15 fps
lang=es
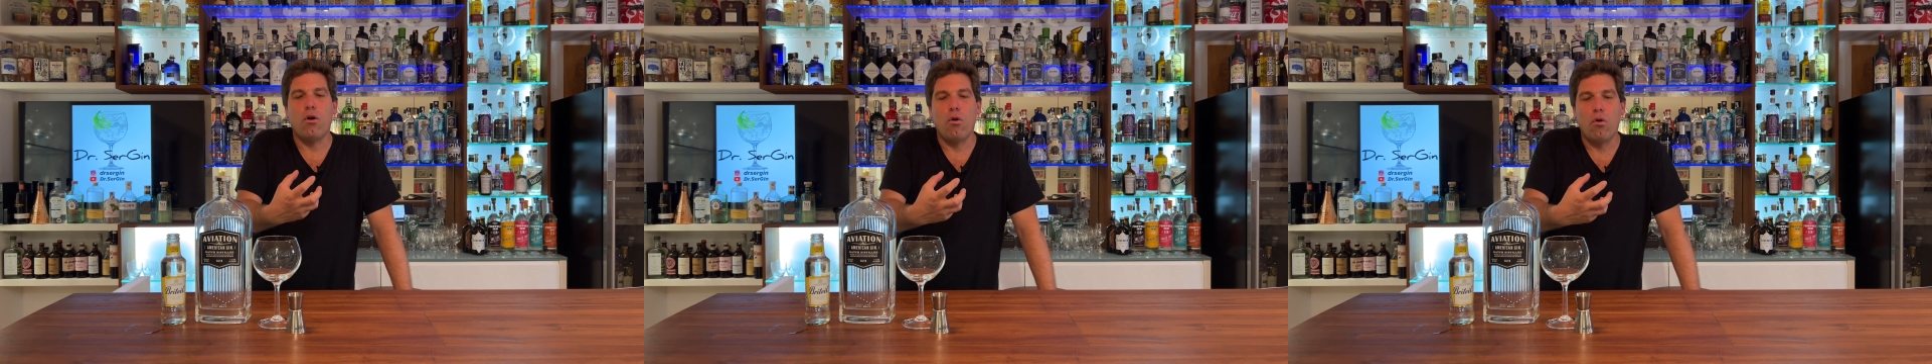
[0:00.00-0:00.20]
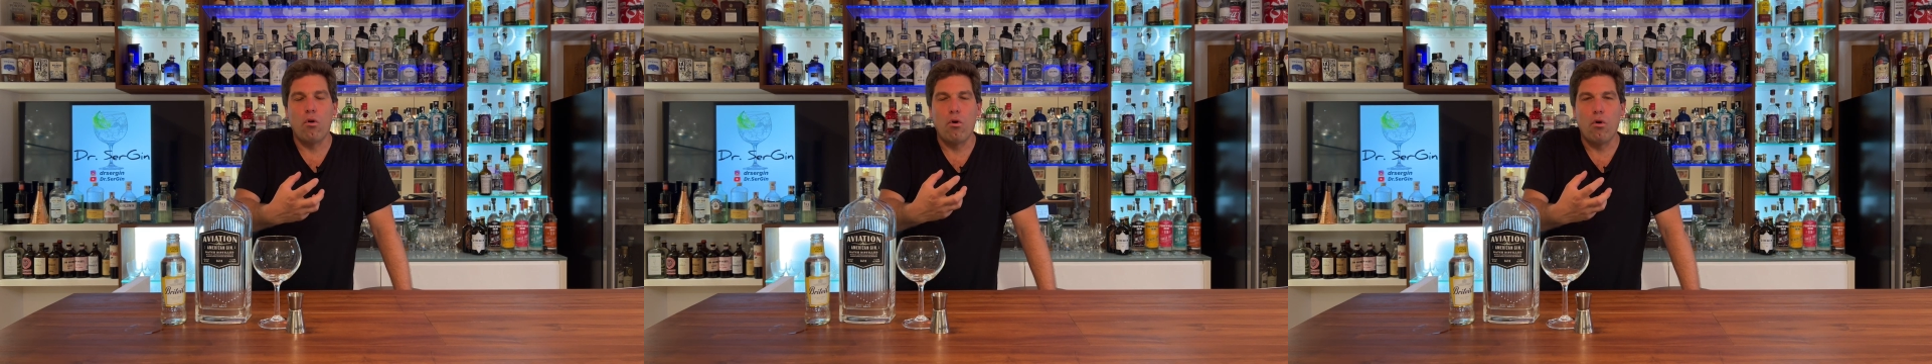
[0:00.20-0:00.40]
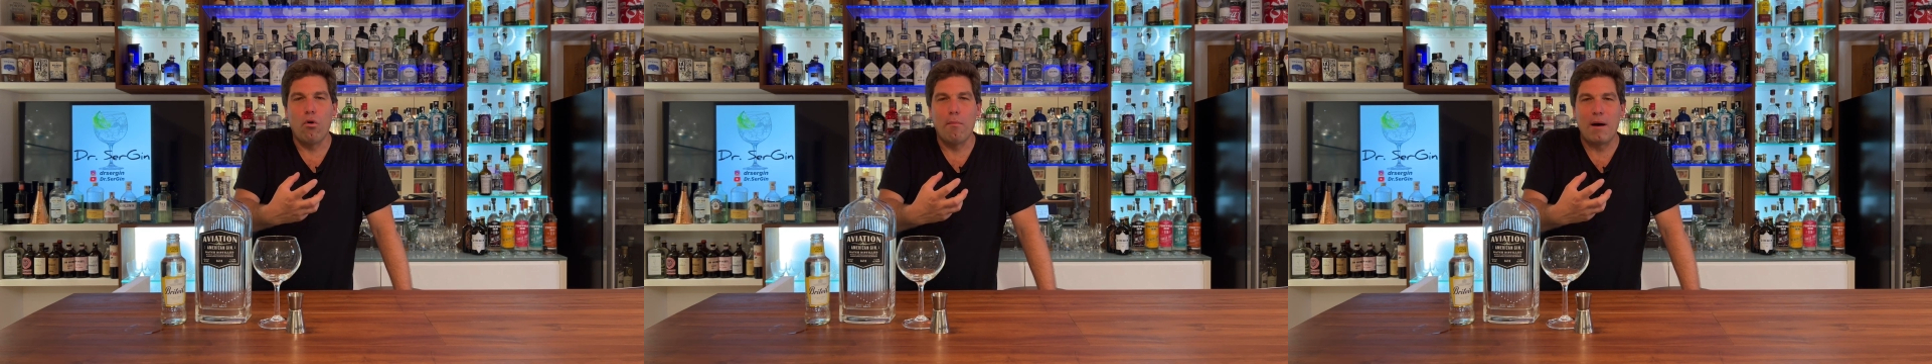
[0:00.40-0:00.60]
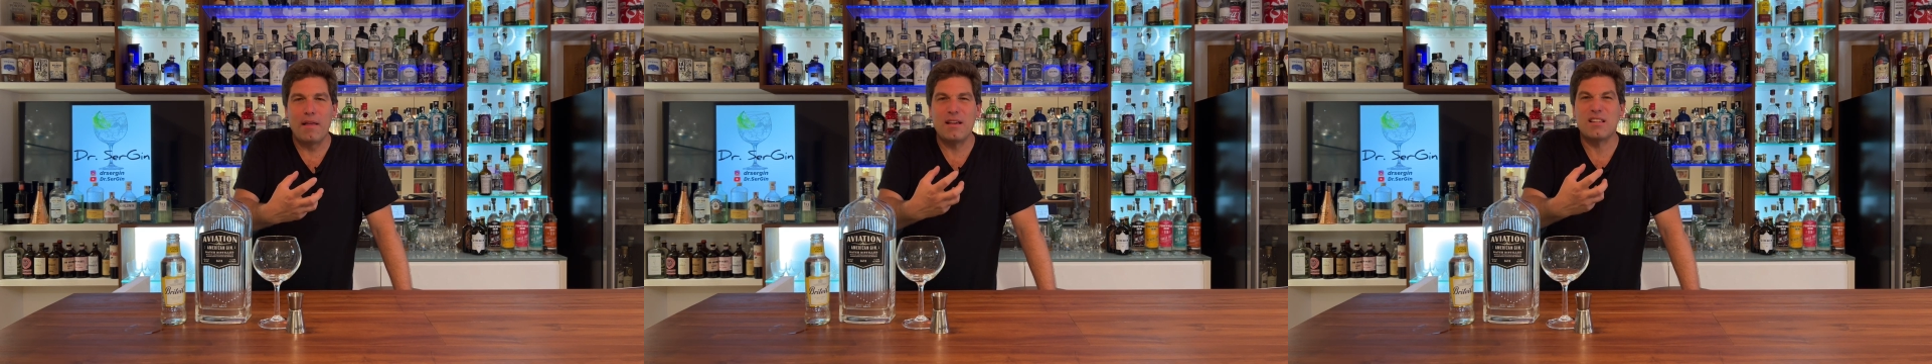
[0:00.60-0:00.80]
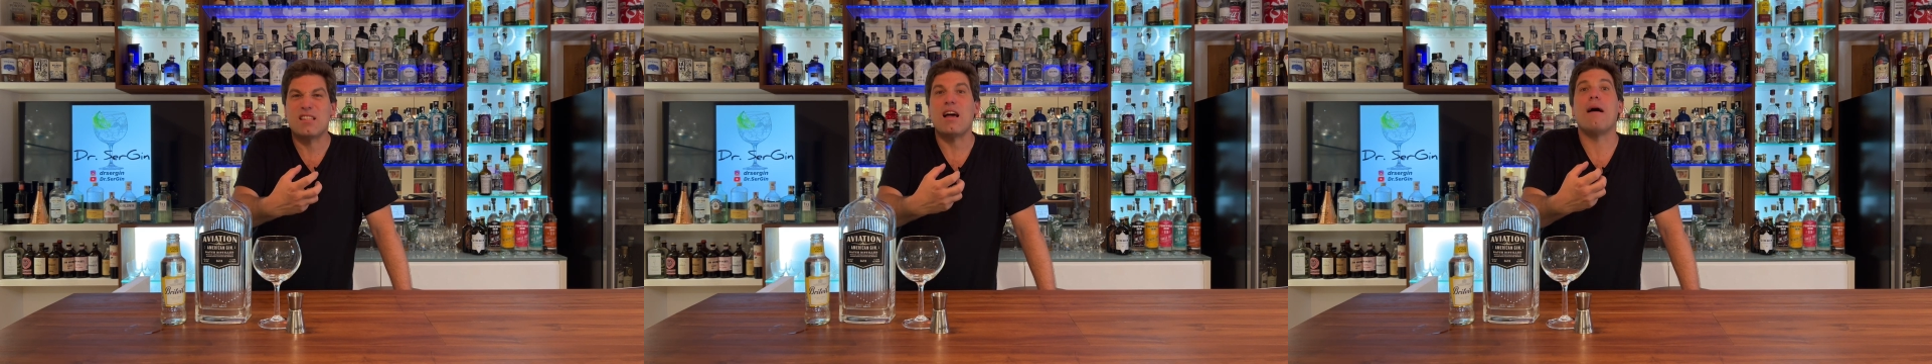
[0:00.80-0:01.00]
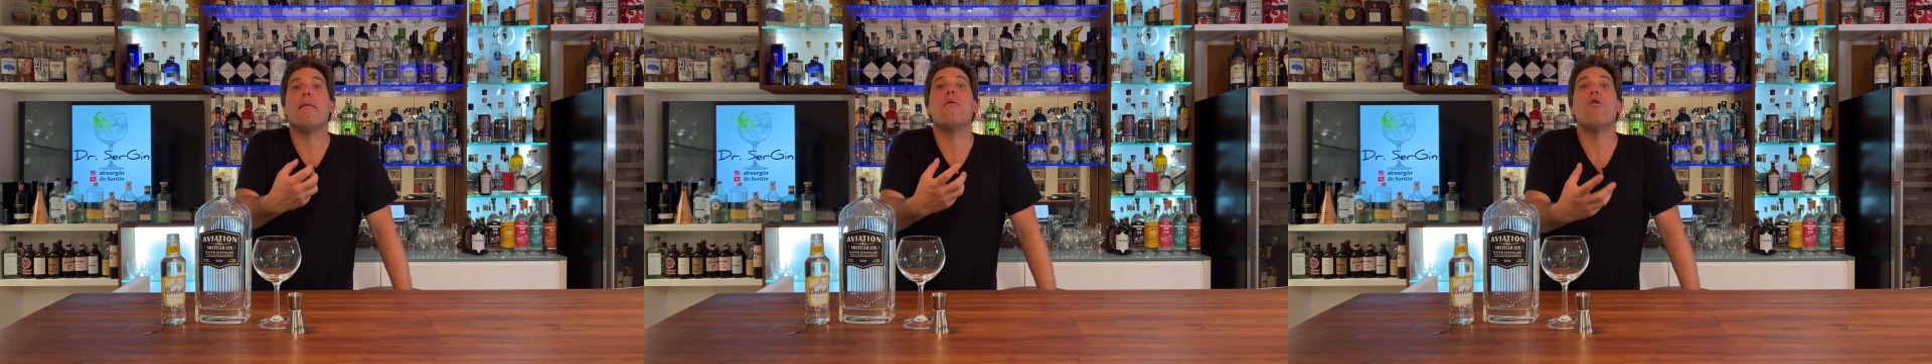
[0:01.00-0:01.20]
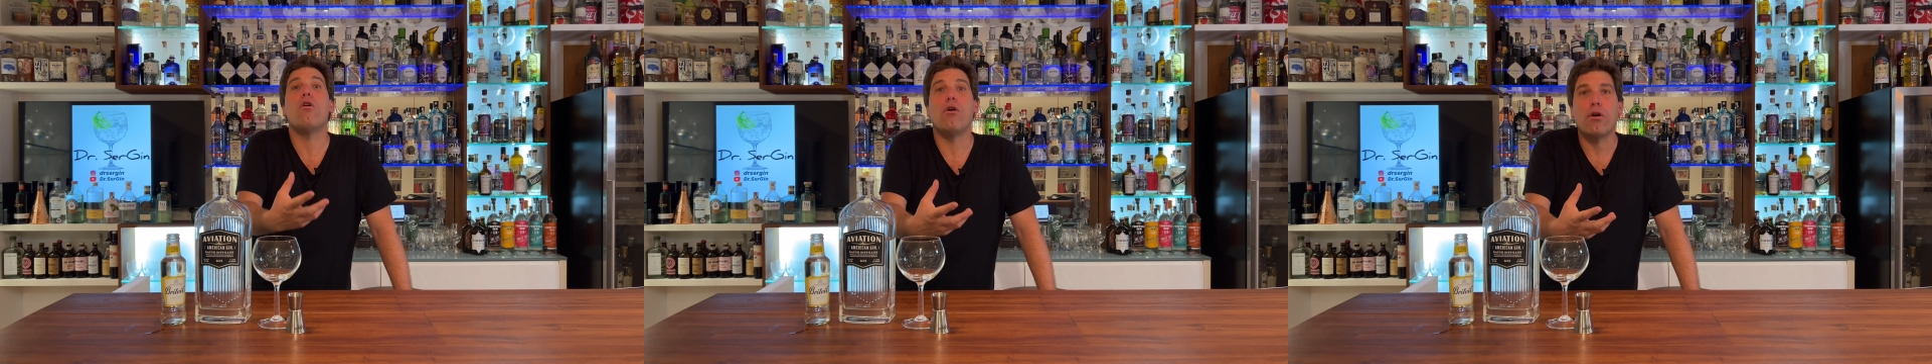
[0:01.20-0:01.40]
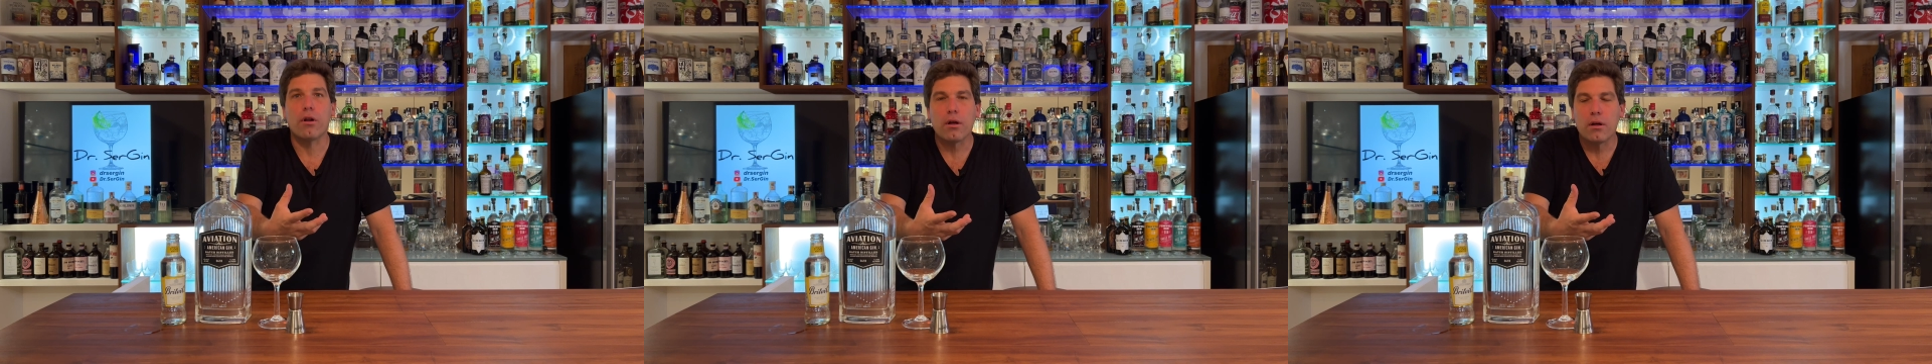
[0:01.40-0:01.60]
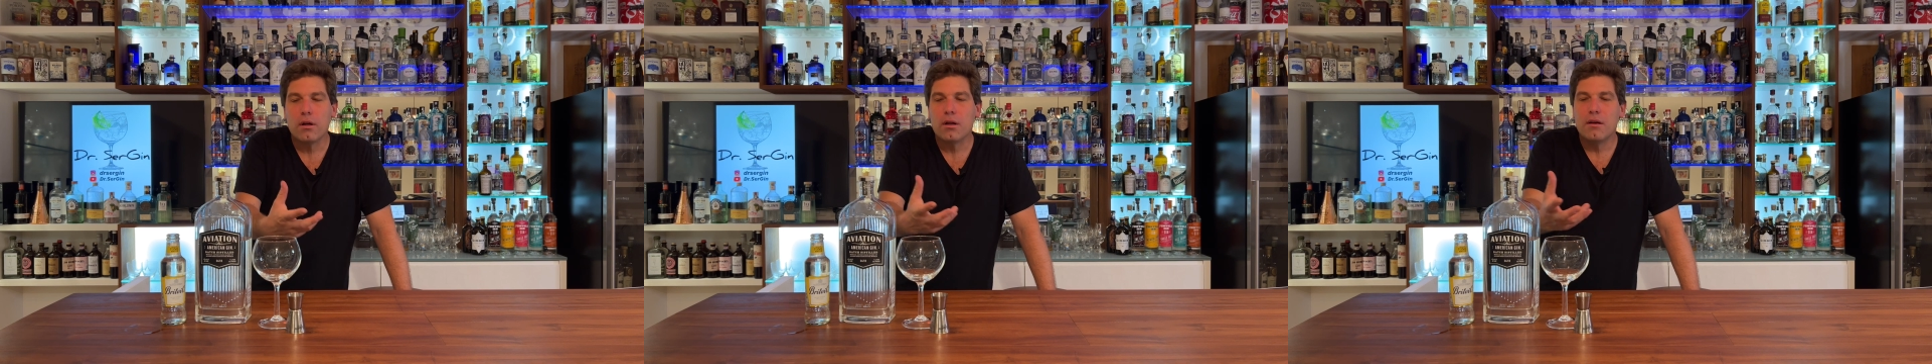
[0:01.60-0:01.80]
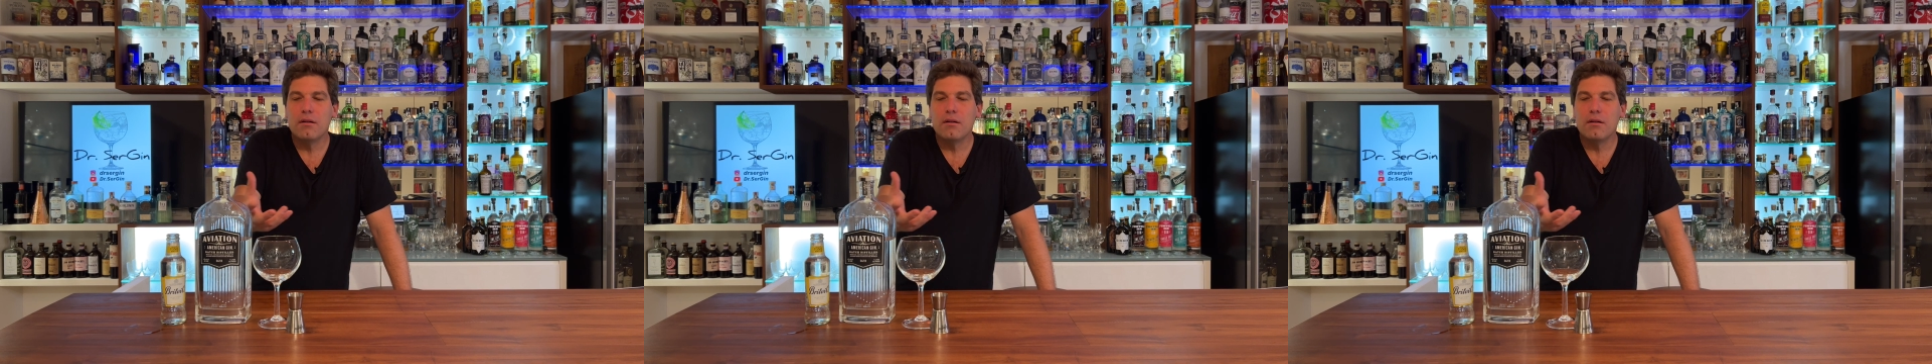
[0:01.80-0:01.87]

o, más de sabor,